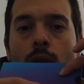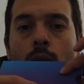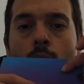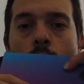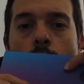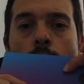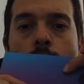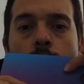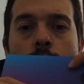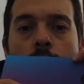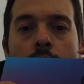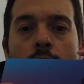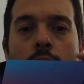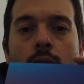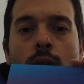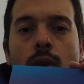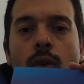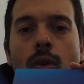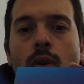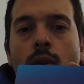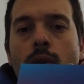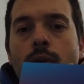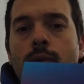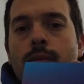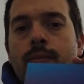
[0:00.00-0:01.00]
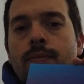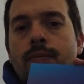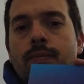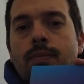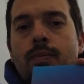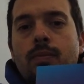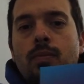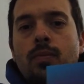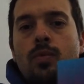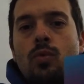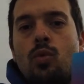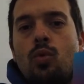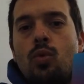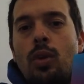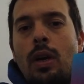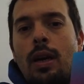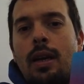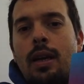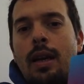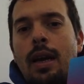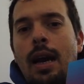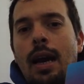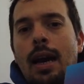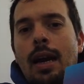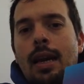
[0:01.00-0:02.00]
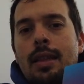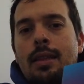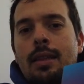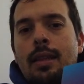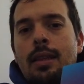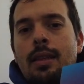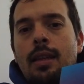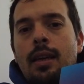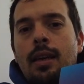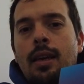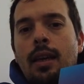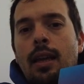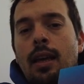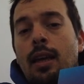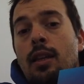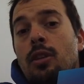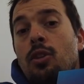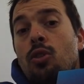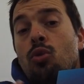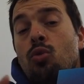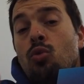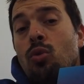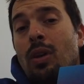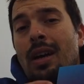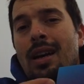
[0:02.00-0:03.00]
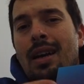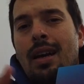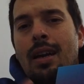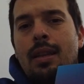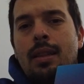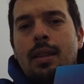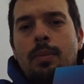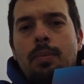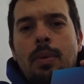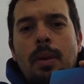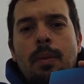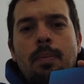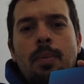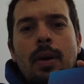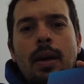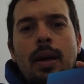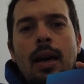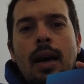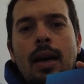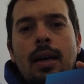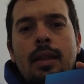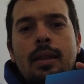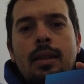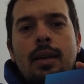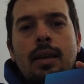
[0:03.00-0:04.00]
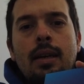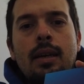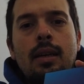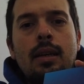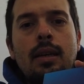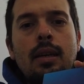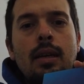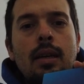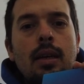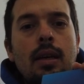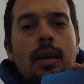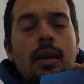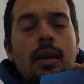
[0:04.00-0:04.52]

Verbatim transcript: ovvero una carta di credito, una carta prepagata.